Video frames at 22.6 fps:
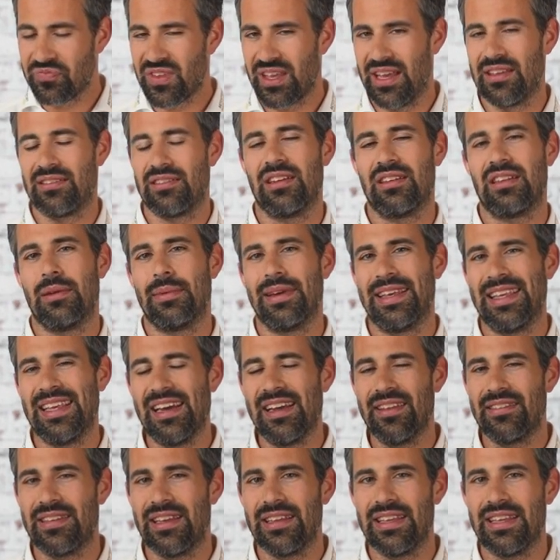Er sagt aber
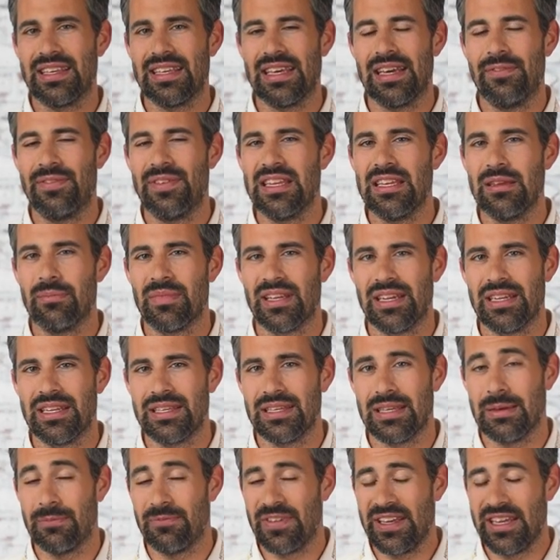gleichzeitig, er will ihm da
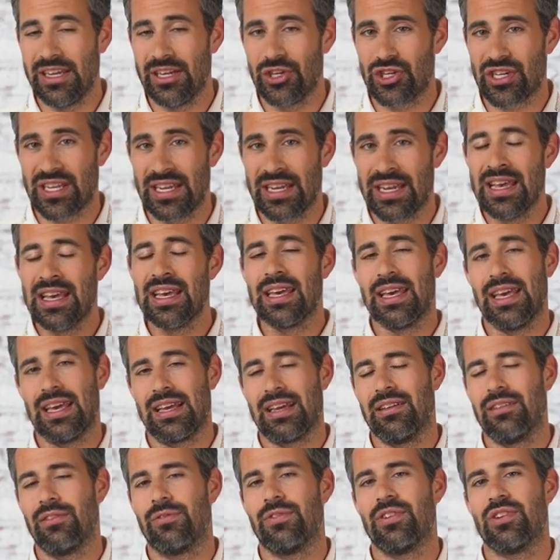nicht im Wege stehen. Er
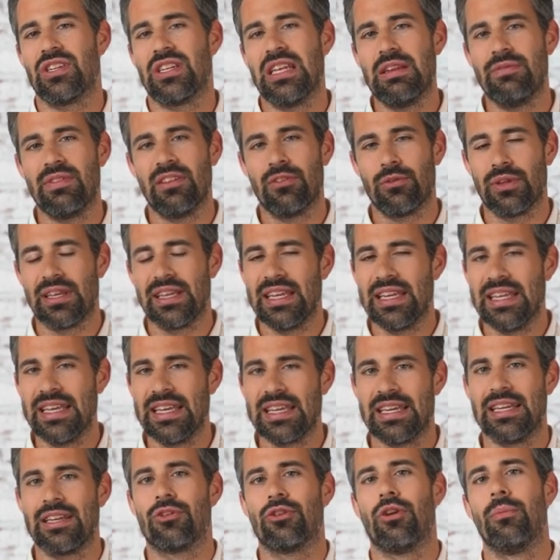kann es verstehen, wenn so eine
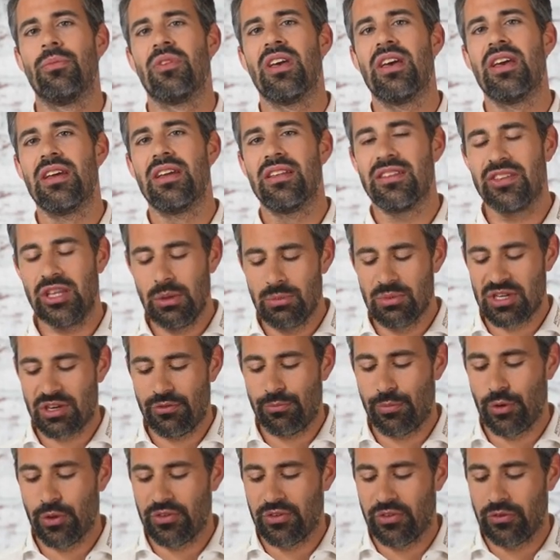Gelegenheit kommt,
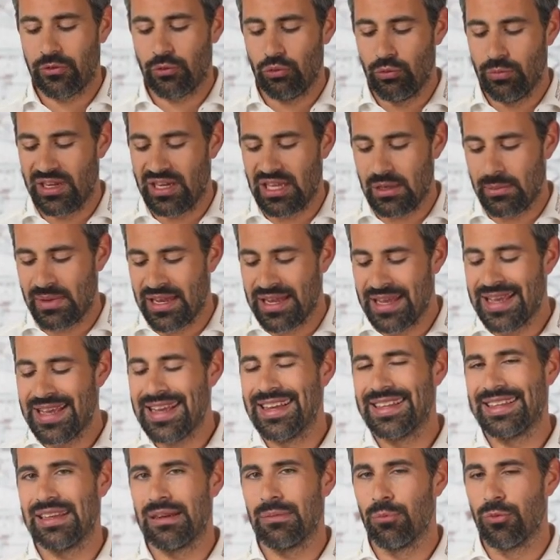Teamchefposten zu übernehmen,
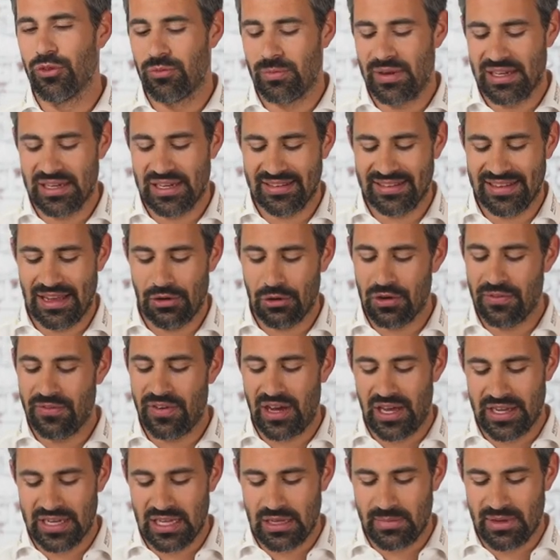dann muss man das auch
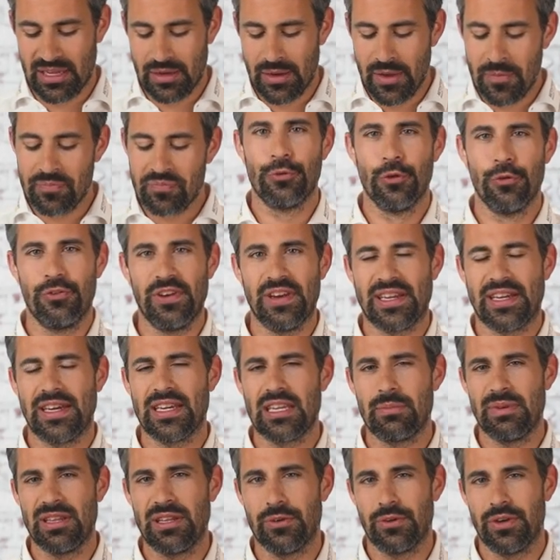wahrnehmen. Für
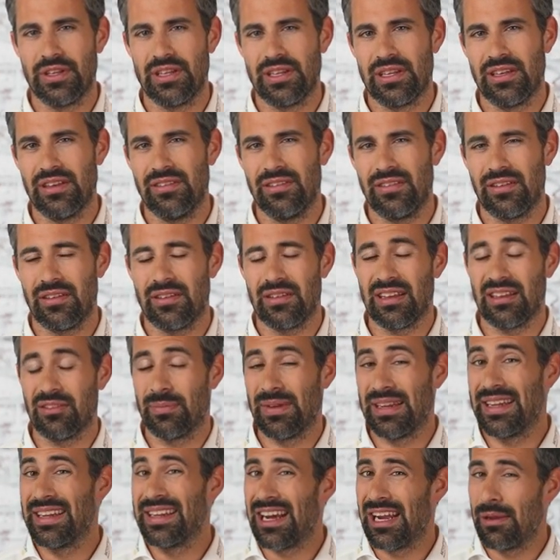Ferrari bedeutet das, dass
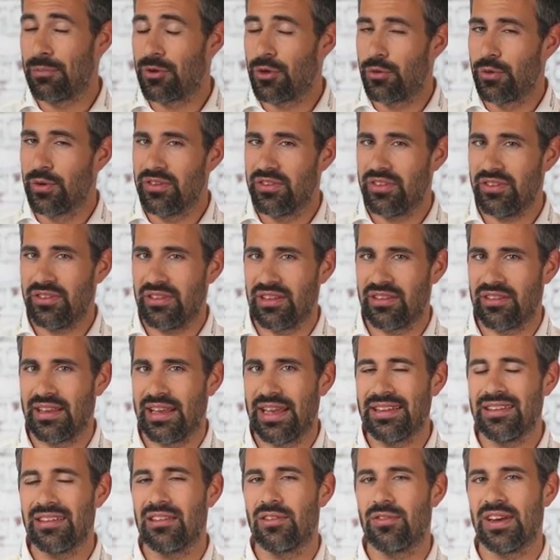man innerhalb kürzester
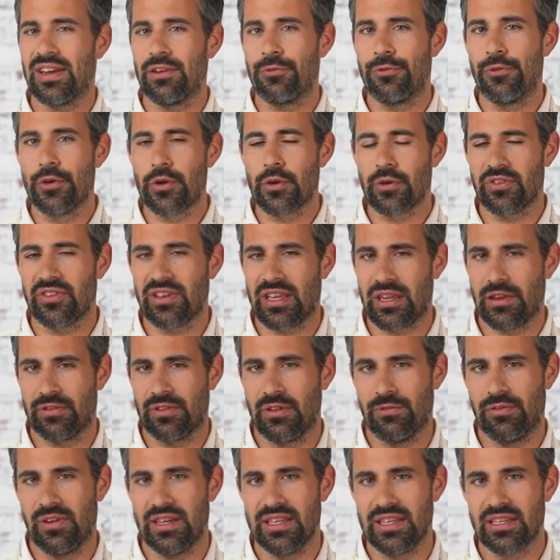Zeit zwei
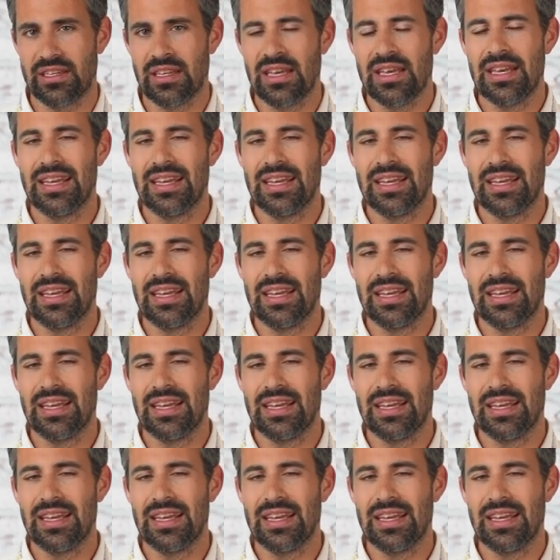Führungskräfte verliert.